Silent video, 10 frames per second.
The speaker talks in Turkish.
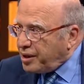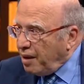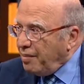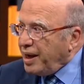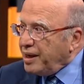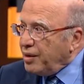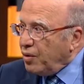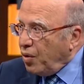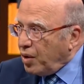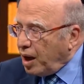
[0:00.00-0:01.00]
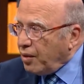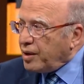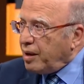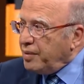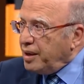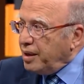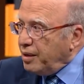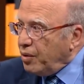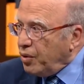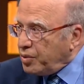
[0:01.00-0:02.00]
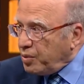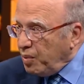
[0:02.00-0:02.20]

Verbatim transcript: temayı, o kavramı, o